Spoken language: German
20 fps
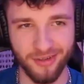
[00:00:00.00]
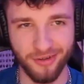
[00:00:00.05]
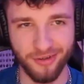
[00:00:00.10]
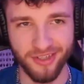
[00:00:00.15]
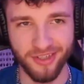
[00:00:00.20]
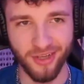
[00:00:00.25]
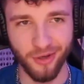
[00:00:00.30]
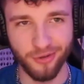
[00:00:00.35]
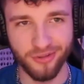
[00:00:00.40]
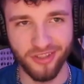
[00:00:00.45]
Und
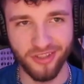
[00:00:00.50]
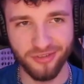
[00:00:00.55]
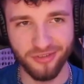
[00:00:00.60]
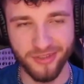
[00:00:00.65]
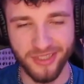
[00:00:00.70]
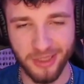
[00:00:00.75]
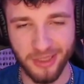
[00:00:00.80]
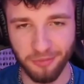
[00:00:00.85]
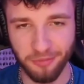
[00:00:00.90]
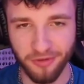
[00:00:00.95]
genau
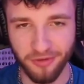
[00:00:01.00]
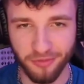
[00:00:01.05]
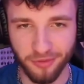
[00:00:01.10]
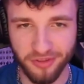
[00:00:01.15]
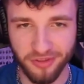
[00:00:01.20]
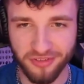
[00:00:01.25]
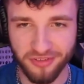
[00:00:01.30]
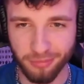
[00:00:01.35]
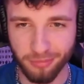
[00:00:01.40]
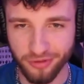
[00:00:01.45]
deswegen habe ich mich für
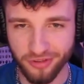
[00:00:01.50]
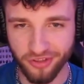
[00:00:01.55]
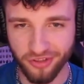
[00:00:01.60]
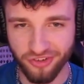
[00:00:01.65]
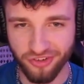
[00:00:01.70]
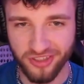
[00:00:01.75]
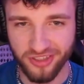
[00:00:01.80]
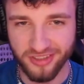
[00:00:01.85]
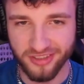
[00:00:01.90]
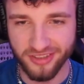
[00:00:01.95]
diesen Bot
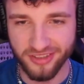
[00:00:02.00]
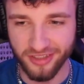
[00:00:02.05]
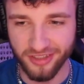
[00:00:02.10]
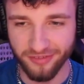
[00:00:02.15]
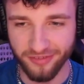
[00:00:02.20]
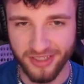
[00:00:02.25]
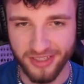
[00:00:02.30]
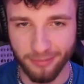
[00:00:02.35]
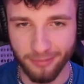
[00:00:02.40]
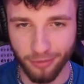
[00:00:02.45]
entschieden hier,
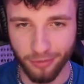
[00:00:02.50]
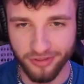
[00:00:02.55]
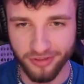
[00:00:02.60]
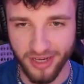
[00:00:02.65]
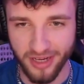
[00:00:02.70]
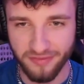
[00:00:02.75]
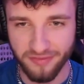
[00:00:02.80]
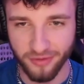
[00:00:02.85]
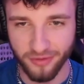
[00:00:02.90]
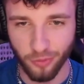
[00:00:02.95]
weil der Bot
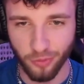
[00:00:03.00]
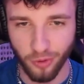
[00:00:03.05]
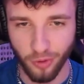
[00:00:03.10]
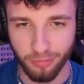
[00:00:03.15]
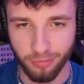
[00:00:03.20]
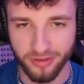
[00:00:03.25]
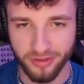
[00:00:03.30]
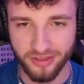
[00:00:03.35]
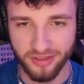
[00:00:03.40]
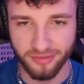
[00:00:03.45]
einfach nur
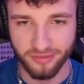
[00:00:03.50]
OP ist,